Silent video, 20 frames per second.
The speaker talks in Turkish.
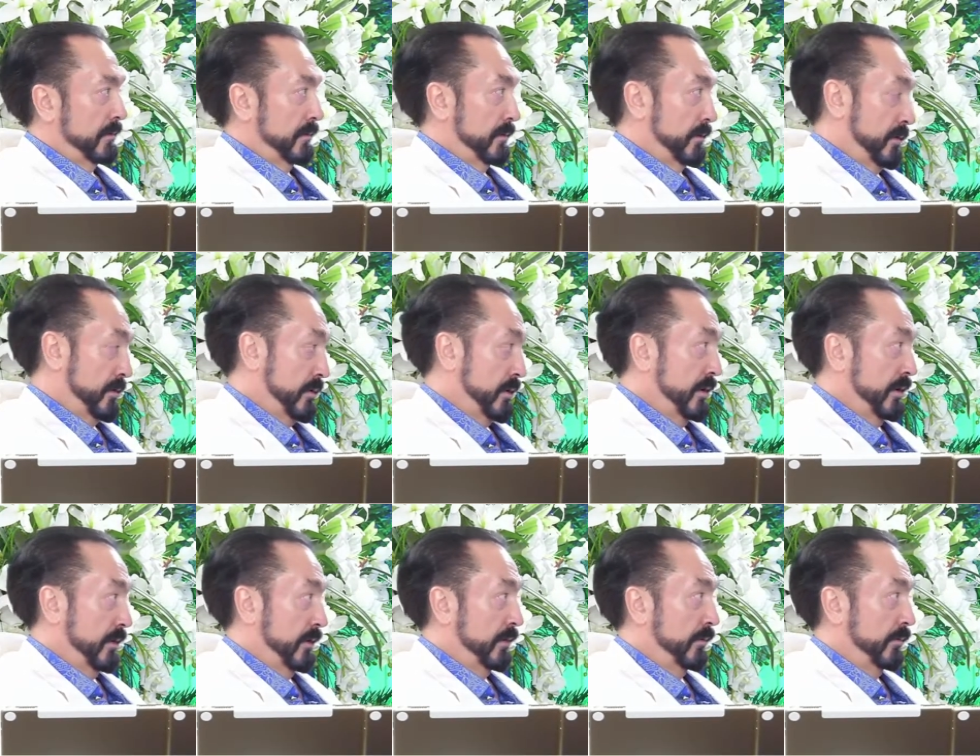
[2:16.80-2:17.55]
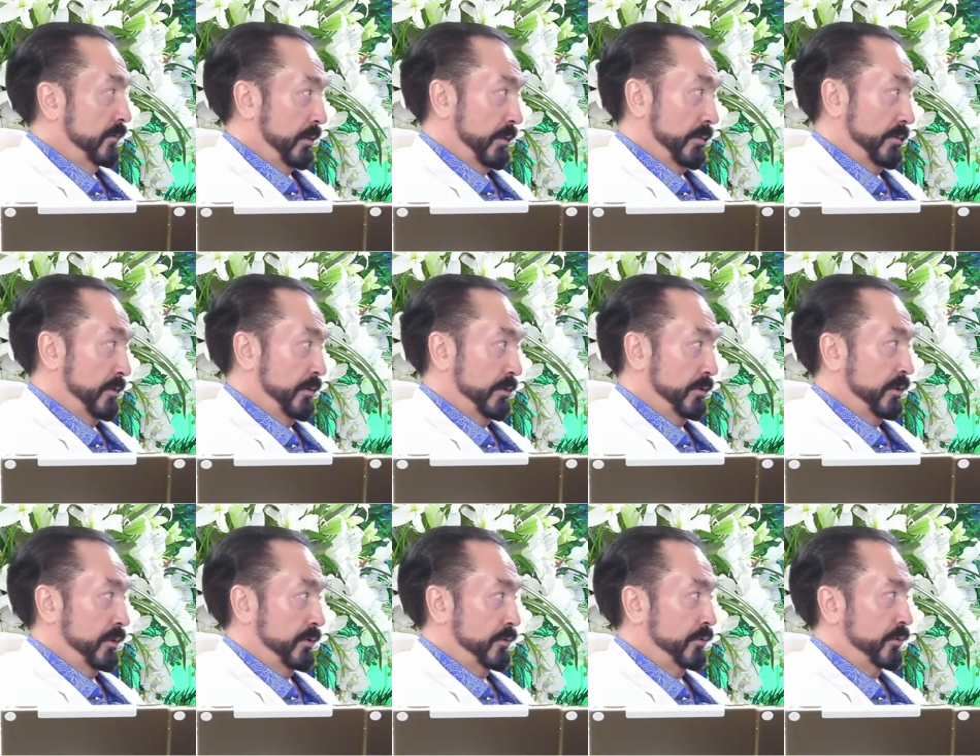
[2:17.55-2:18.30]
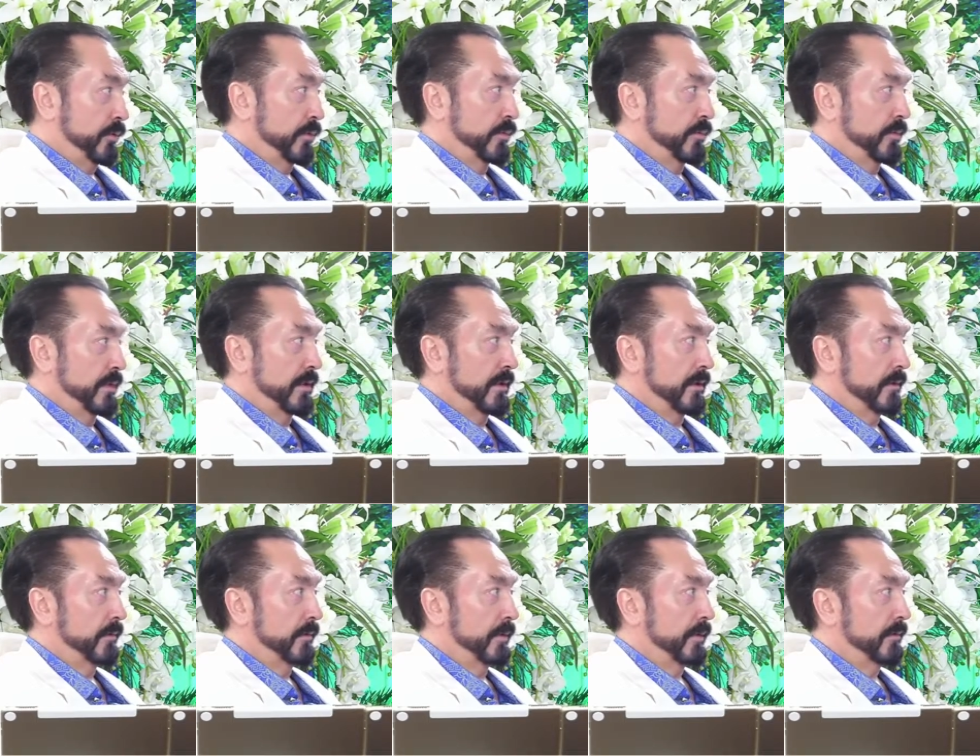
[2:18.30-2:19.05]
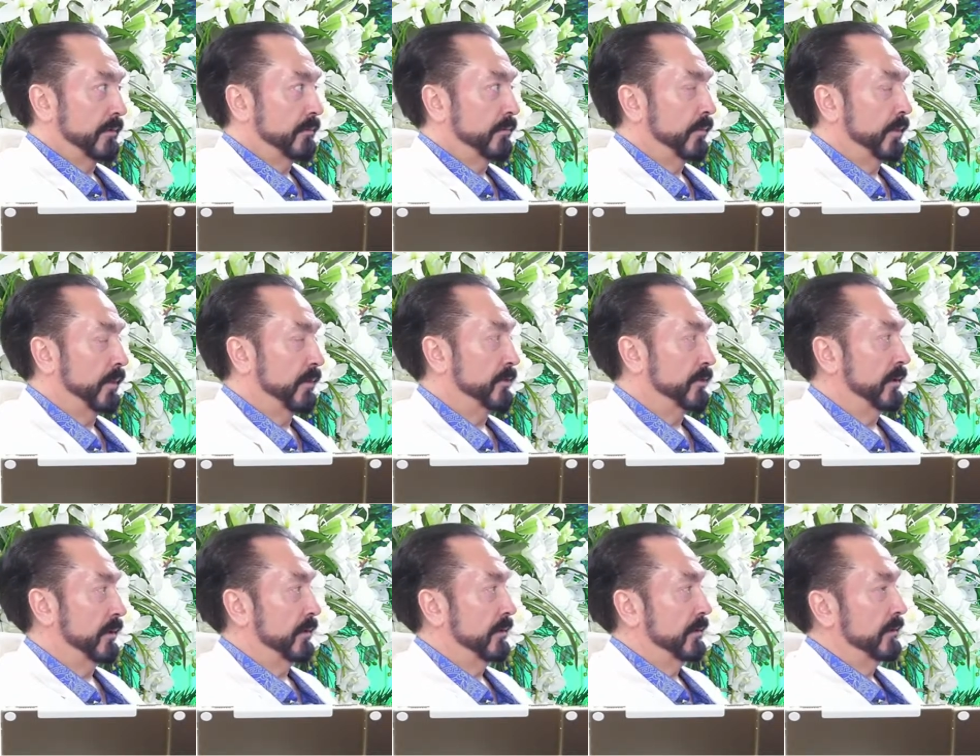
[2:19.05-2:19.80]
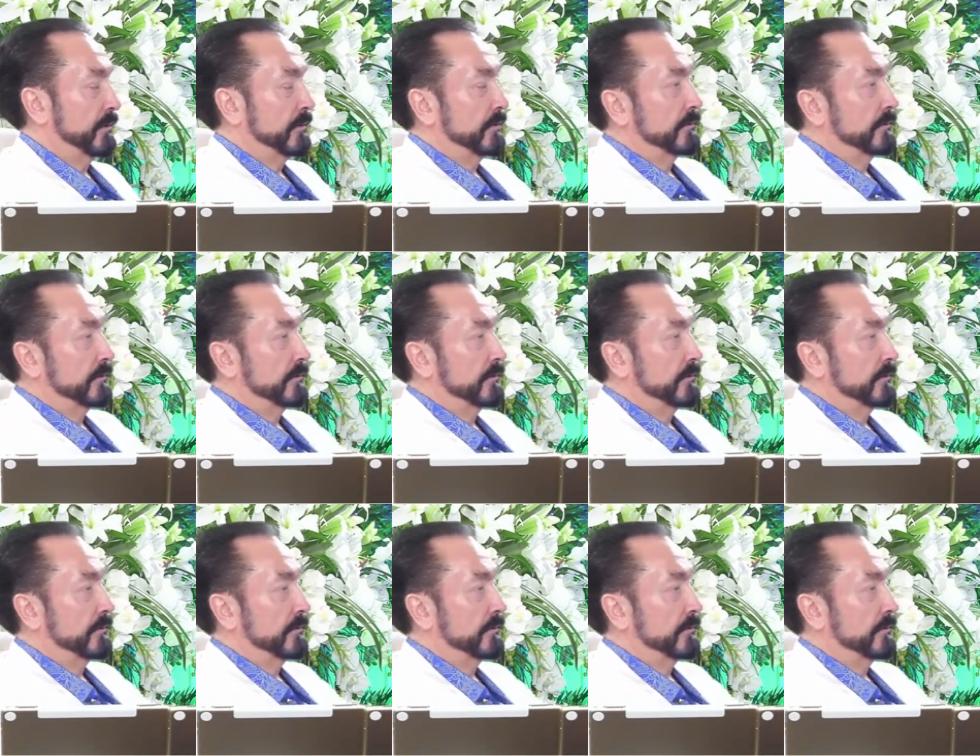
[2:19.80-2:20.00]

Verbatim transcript: Cildim de şaşırıyorum cildime. Maşallah.